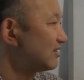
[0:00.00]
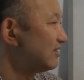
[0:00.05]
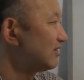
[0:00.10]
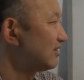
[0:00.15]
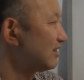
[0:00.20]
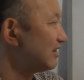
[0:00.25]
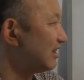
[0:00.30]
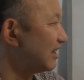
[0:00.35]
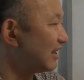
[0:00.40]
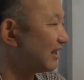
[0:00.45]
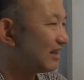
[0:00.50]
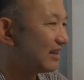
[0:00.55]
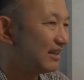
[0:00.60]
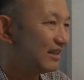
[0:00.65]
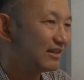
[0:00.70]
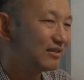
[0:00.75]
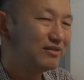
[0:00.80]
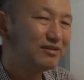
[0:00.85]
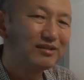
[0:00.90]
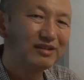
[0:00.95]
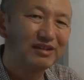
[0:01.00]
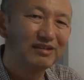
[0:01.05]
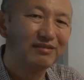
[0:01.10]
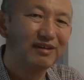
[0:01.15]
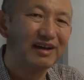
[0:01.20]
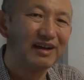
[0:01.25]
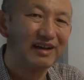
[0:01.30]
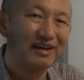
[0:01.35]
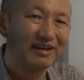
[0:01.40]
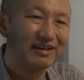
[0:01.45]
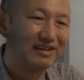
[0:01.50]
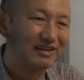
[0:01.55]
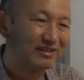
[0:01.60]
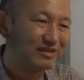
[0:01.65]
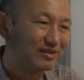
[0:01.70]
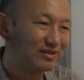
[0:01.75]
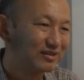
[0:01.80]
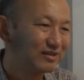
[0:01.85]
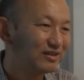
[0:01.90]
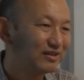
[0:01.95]
空気ね、えー、空気は、えっ、ー、
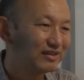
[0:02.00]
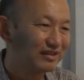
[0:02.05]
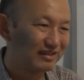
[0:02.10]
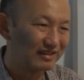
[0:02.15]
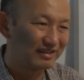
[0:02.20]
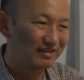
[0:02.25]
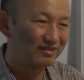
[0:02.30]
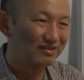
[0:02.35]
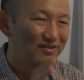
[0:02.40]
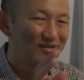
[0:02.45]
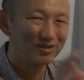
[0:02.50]
と、空気がね、